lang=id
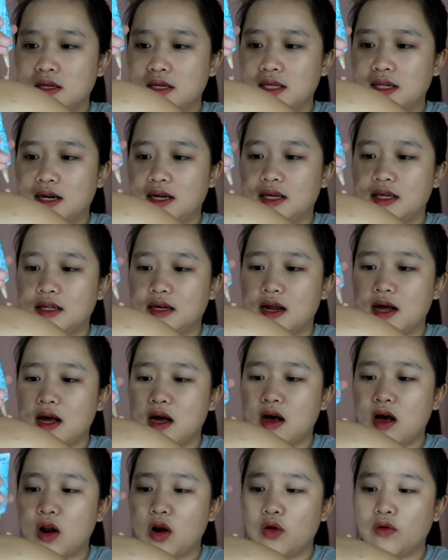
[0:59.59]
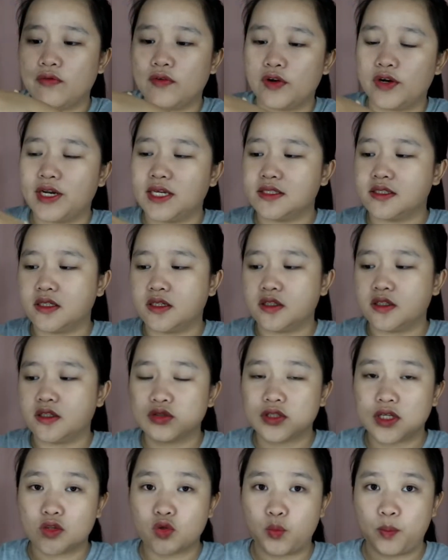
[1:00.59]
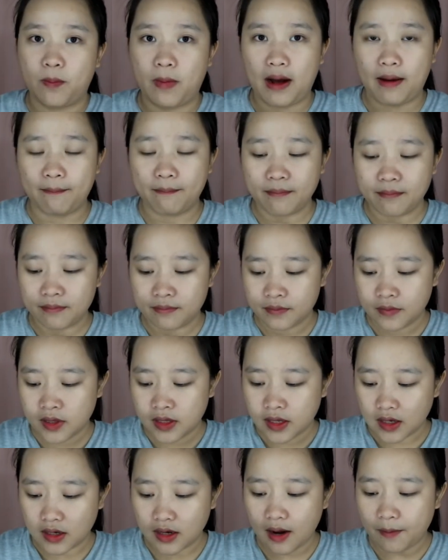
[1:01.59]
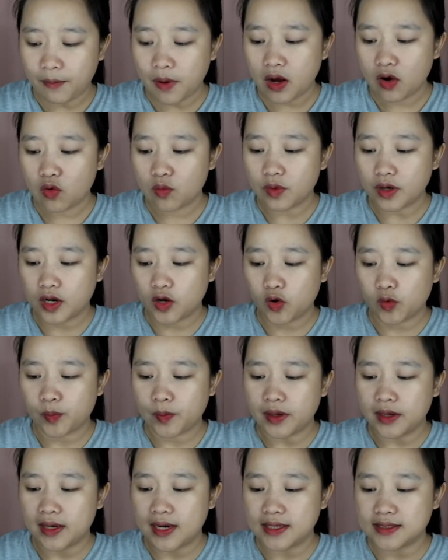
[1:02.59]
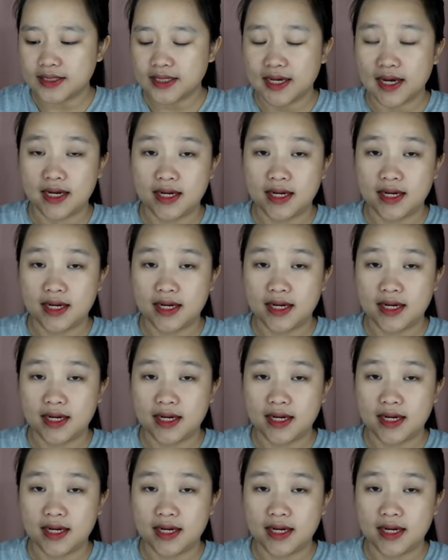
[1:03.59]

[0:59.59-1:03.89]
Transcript: Kira-kira kalau foundation itu satu pump, kenapa aku merekomendasikan